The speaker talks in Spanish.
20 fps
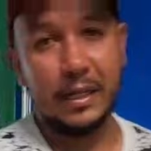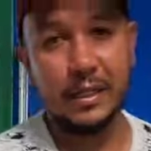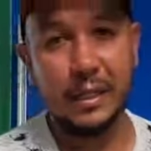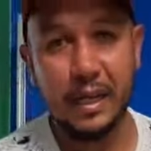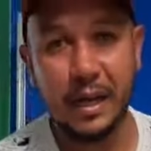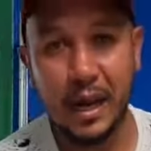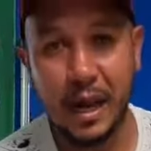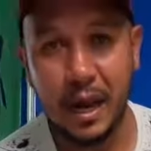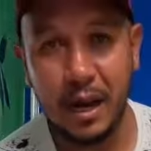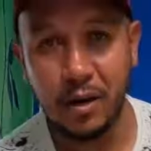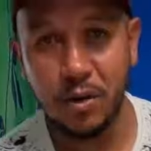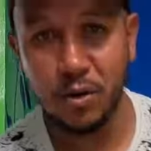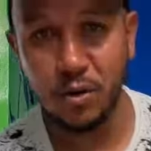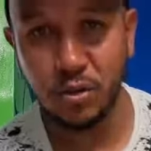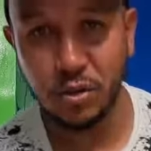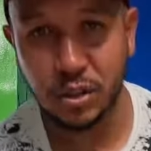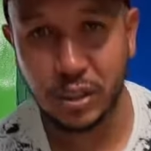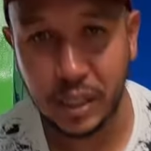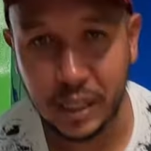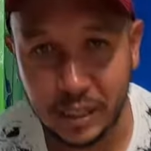les diga
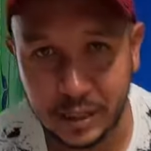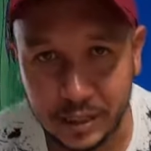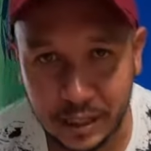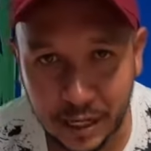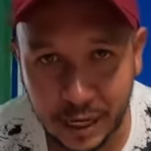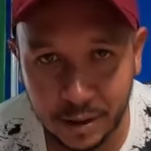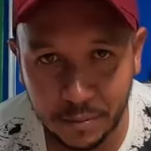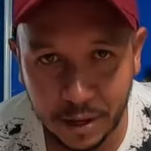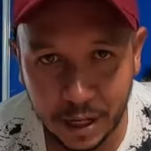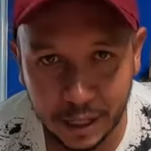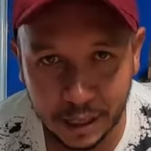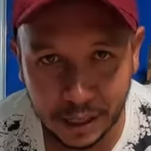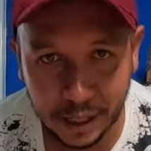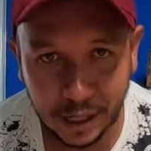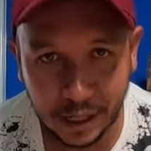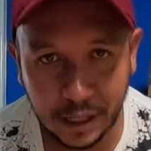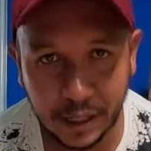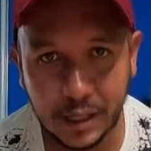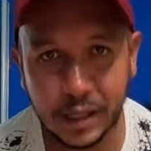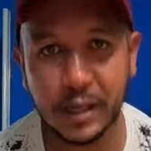algo,
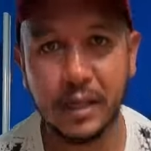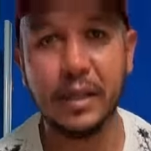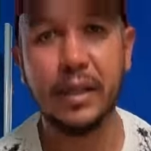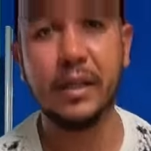sinceramente,